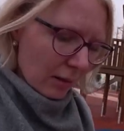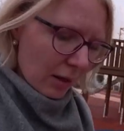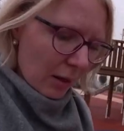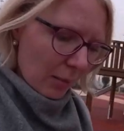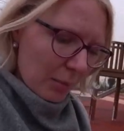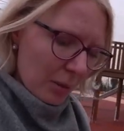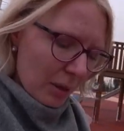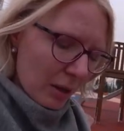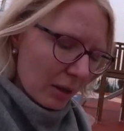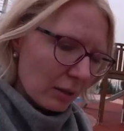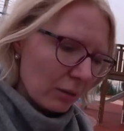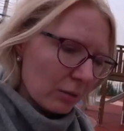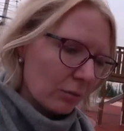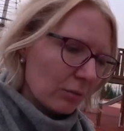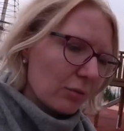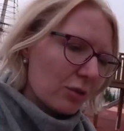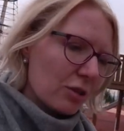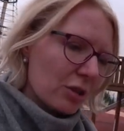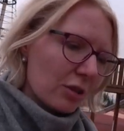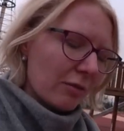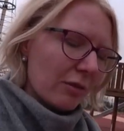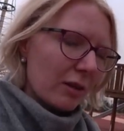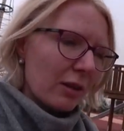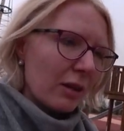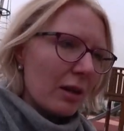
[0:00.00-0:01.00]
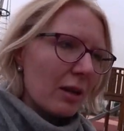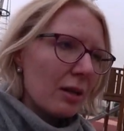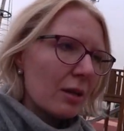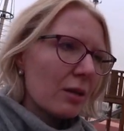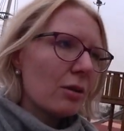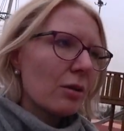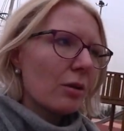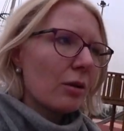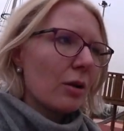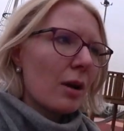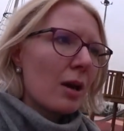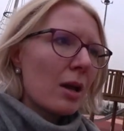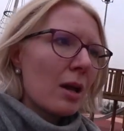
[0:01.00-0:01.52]
обратно уже в
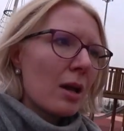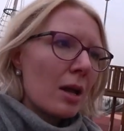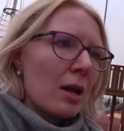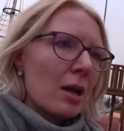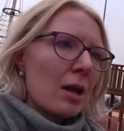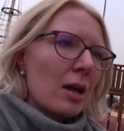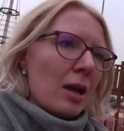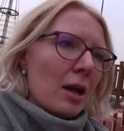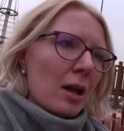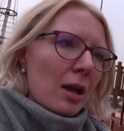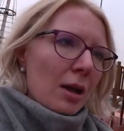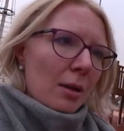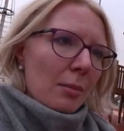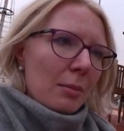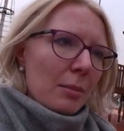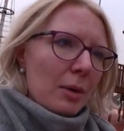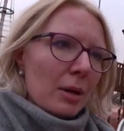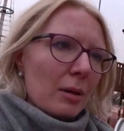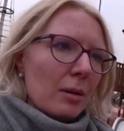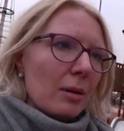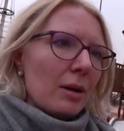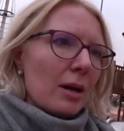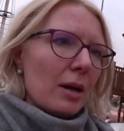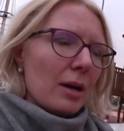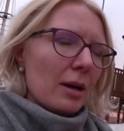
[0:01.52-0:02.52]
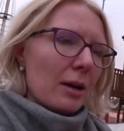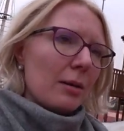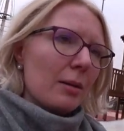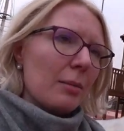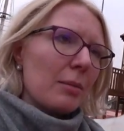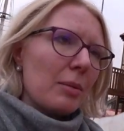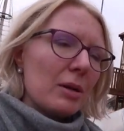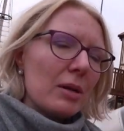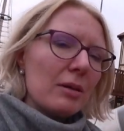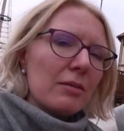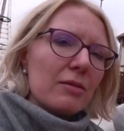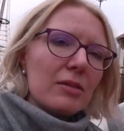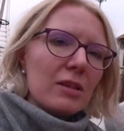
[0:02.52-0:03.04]
Аланию, мы э,
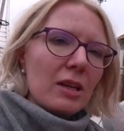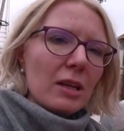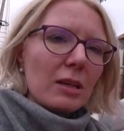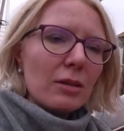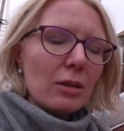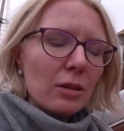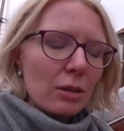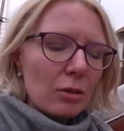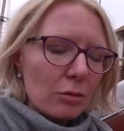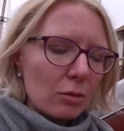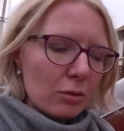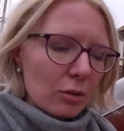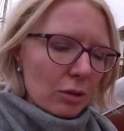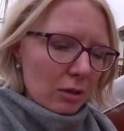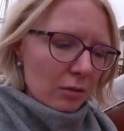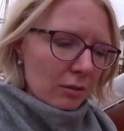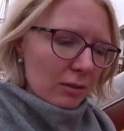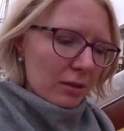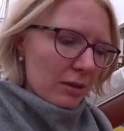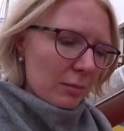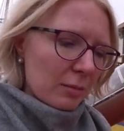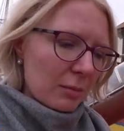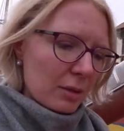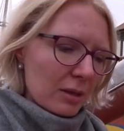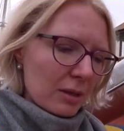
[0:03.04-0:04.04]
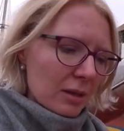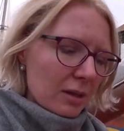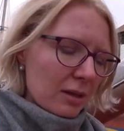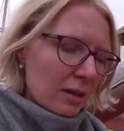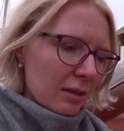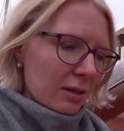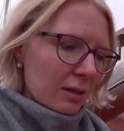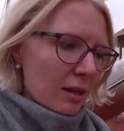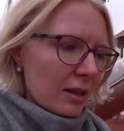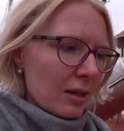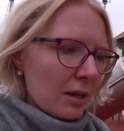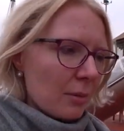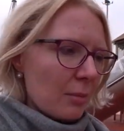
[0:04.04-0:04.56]
были в центре Конию, где мы
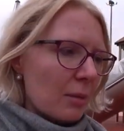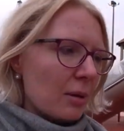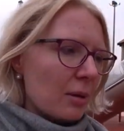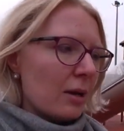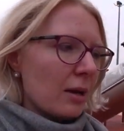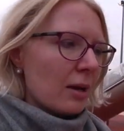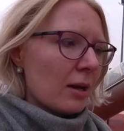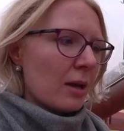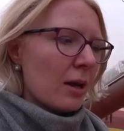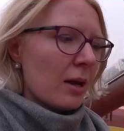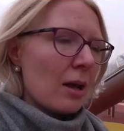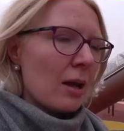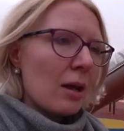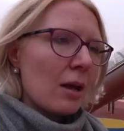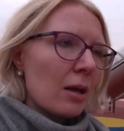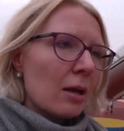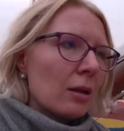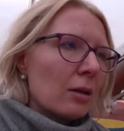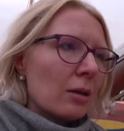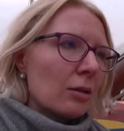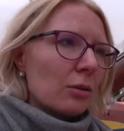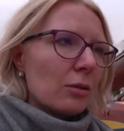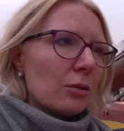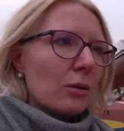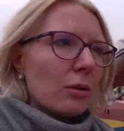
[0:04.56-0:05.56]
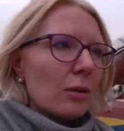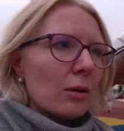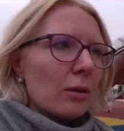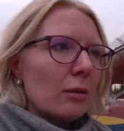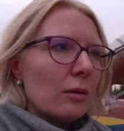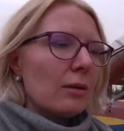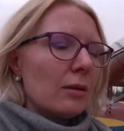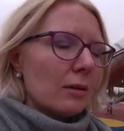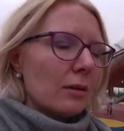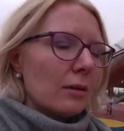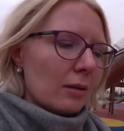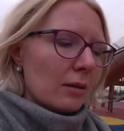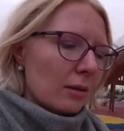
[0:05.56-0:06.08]
никогда не были, но
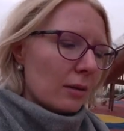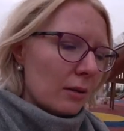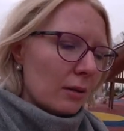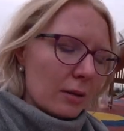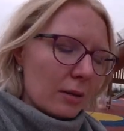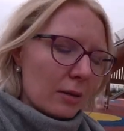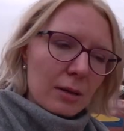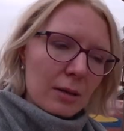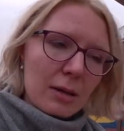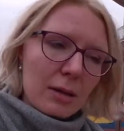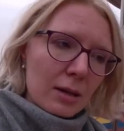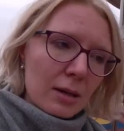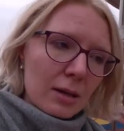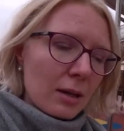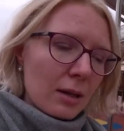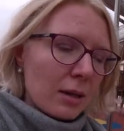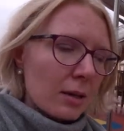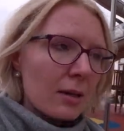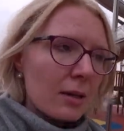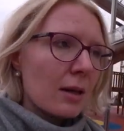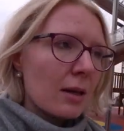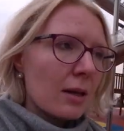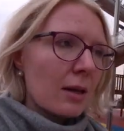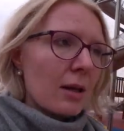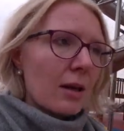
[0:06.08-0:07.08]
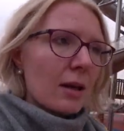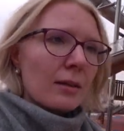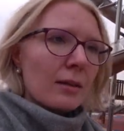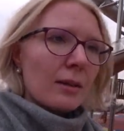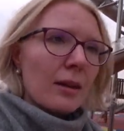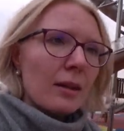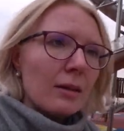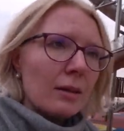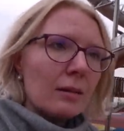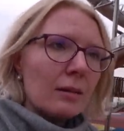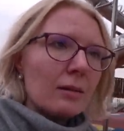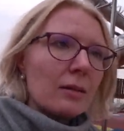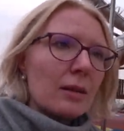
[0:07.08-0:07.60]
э, на
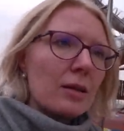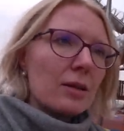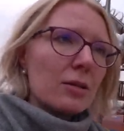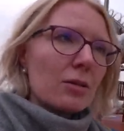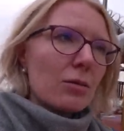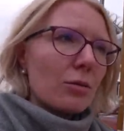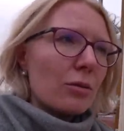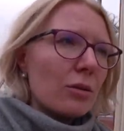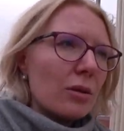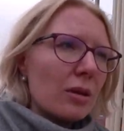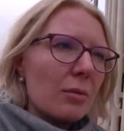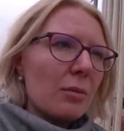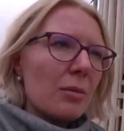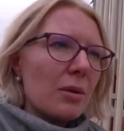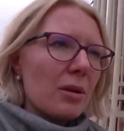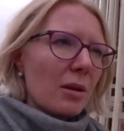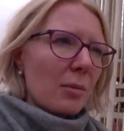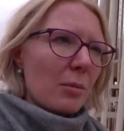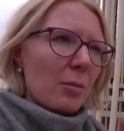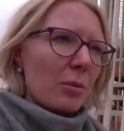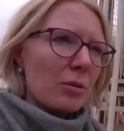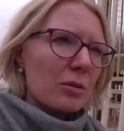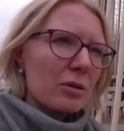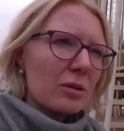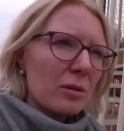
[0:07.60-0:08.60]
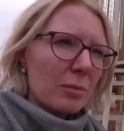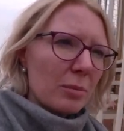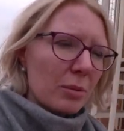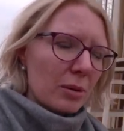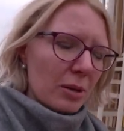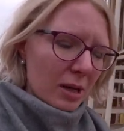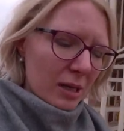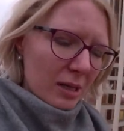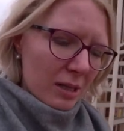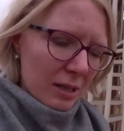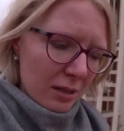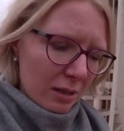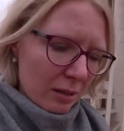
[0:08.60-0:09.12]
этот раз Коня меня просто
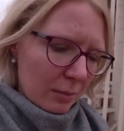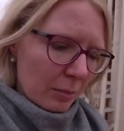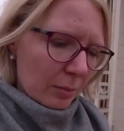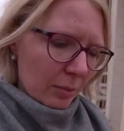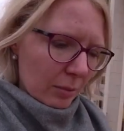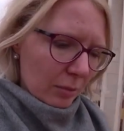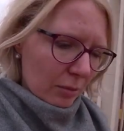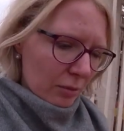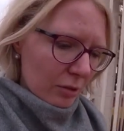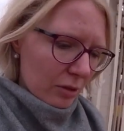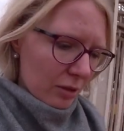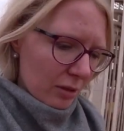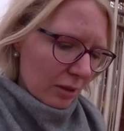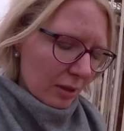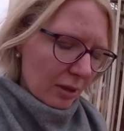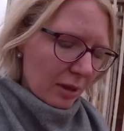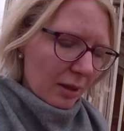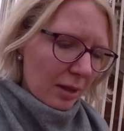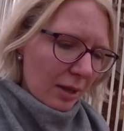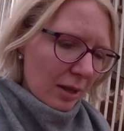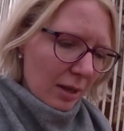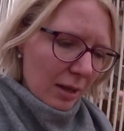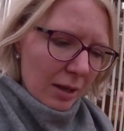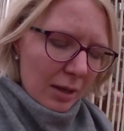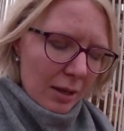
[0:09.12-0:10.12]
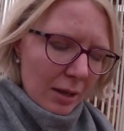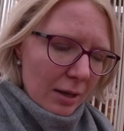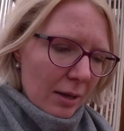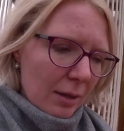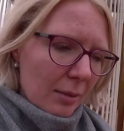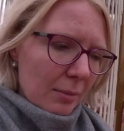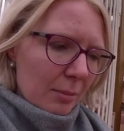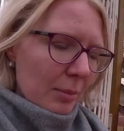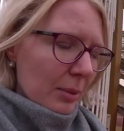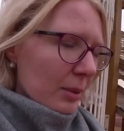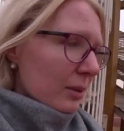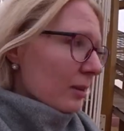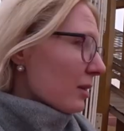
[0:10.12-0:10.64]
поразила. Просто
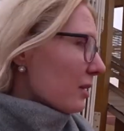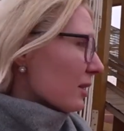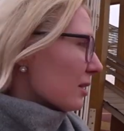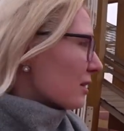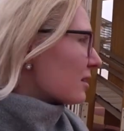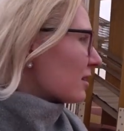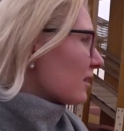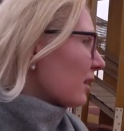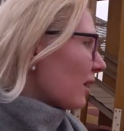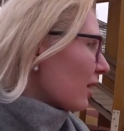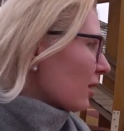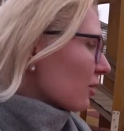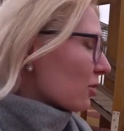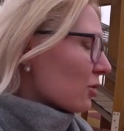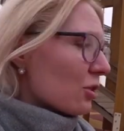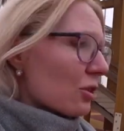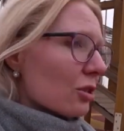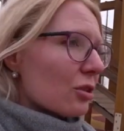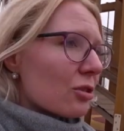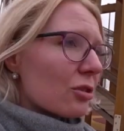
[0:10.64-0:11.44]
потрясающе,